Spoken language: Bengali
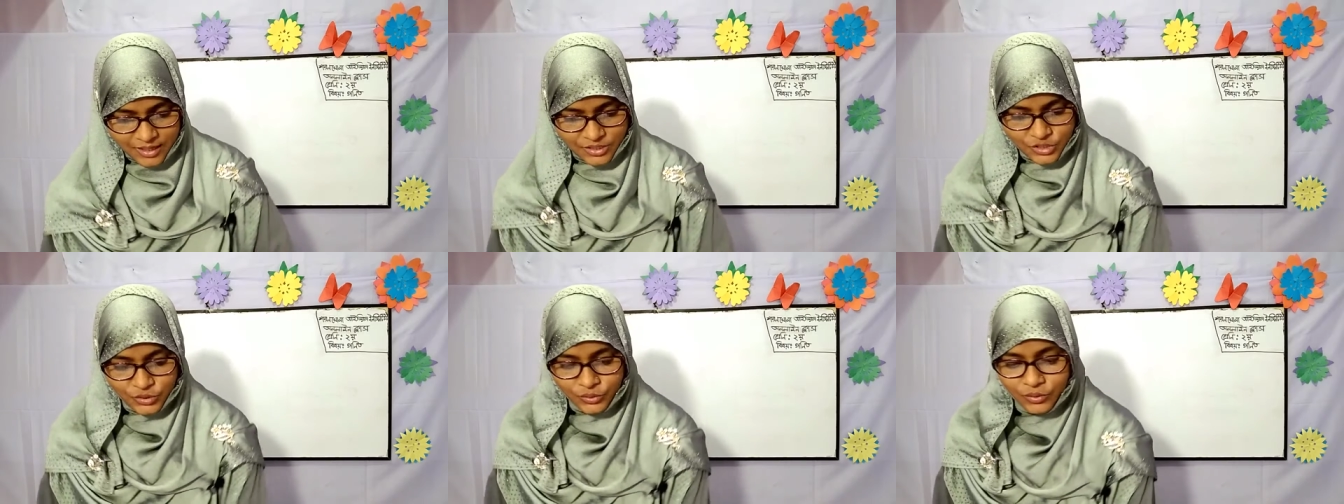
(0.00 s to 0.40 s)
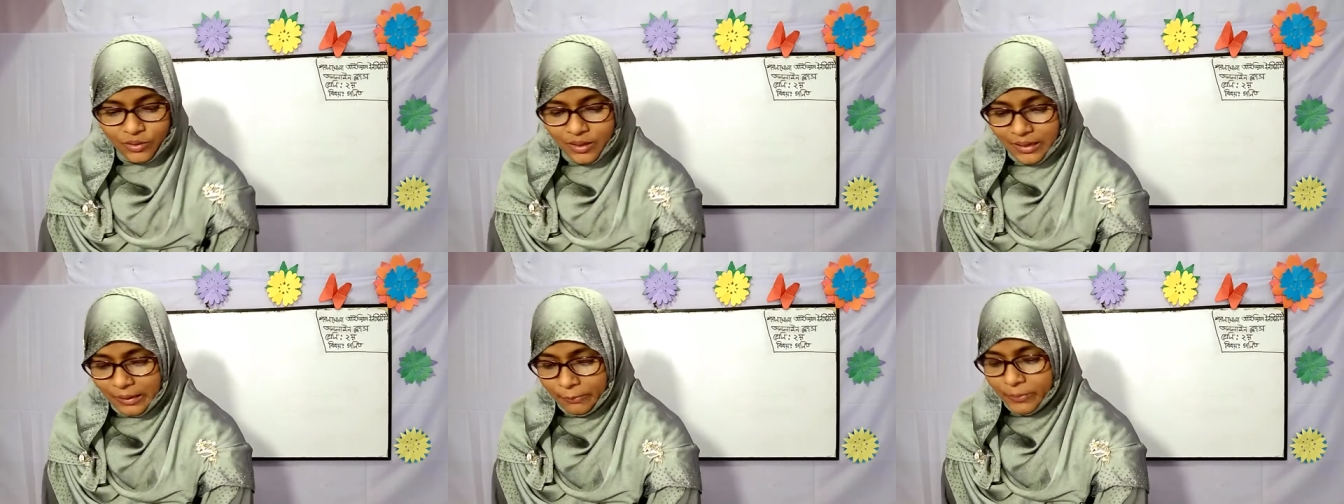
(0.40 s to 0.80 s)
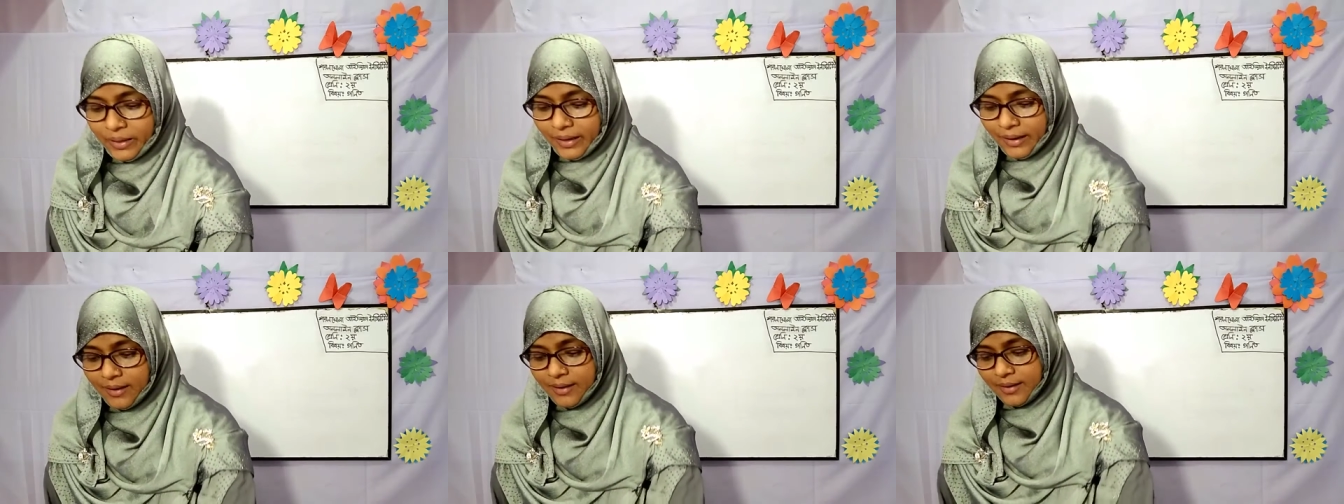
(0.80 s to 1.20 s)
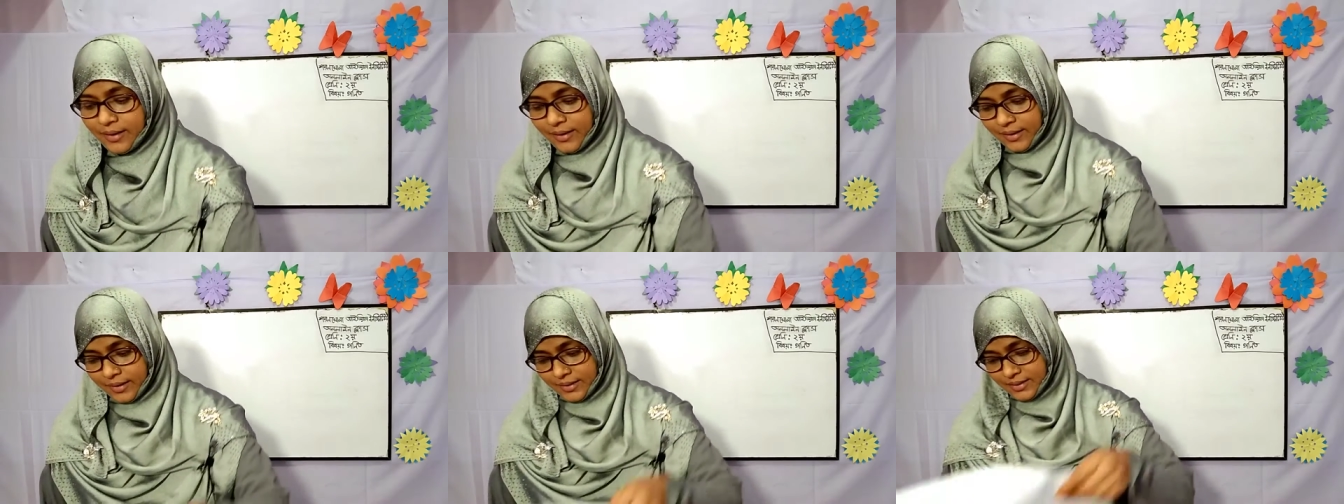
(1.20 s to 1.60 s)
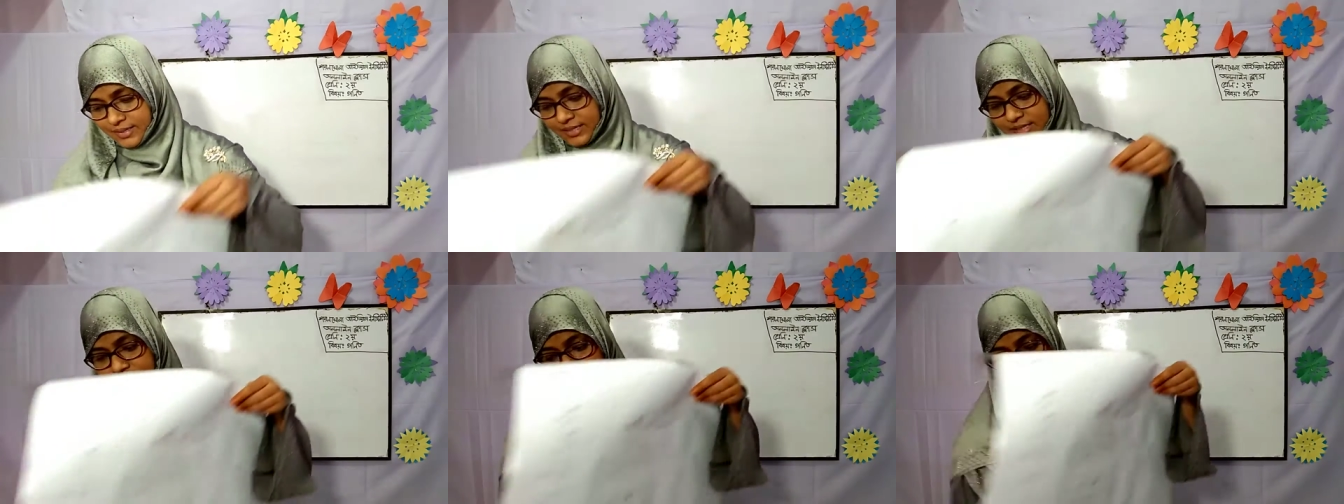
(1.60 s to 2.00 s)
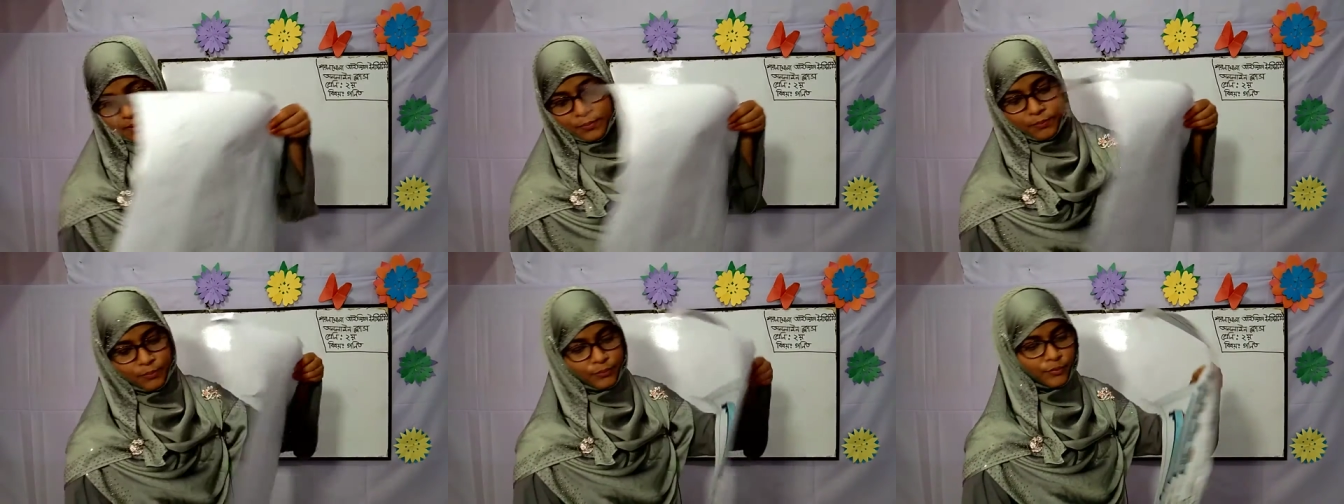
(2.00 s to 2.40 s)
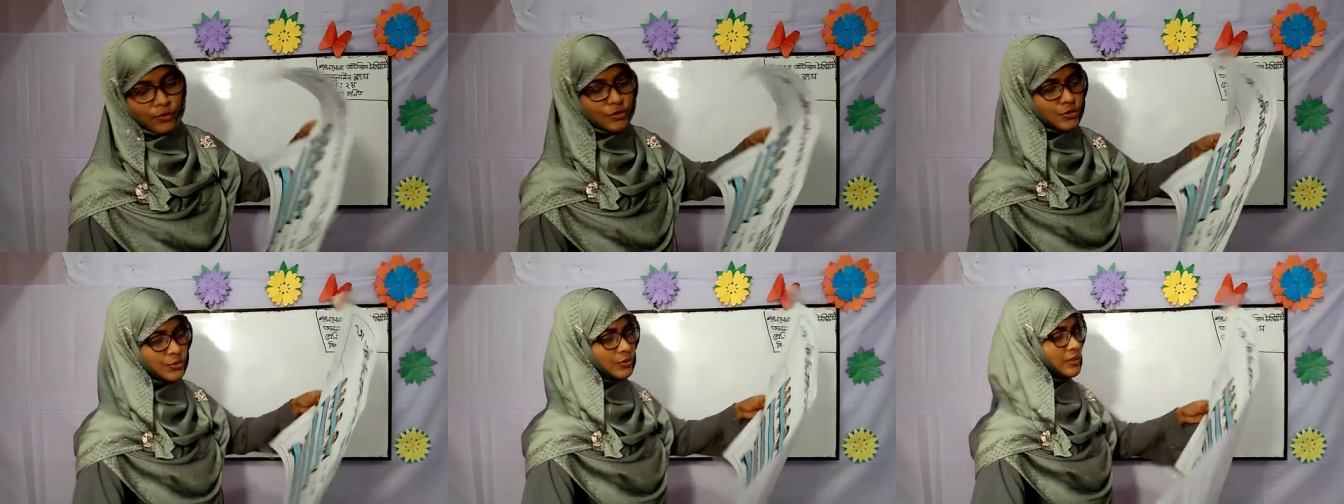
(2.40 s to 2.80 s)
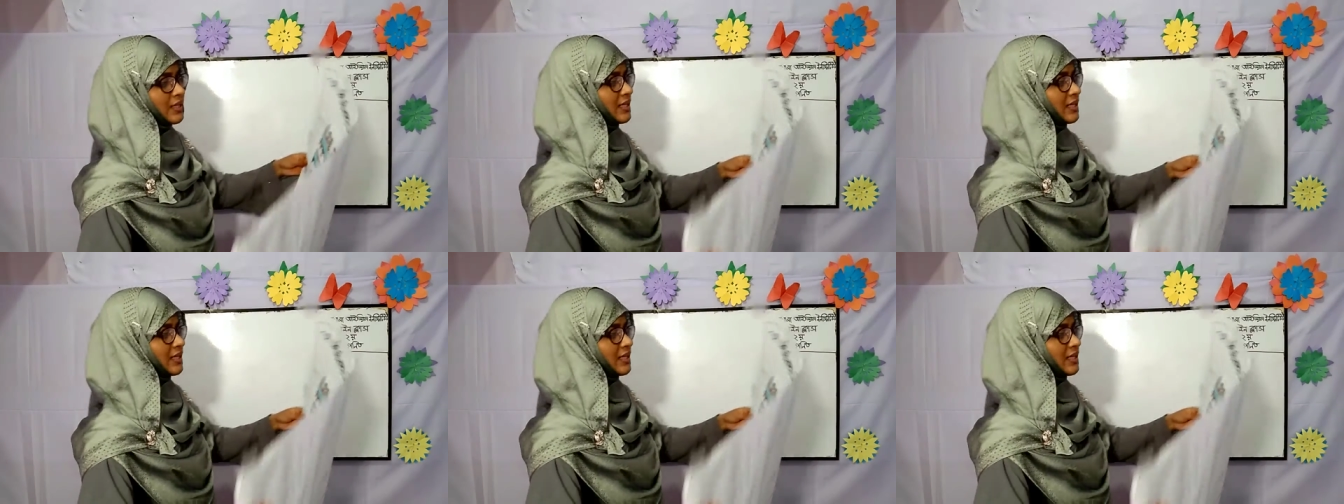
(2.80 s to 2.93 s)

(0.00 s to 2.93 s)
আসো আমরা একটি প্রশ্ন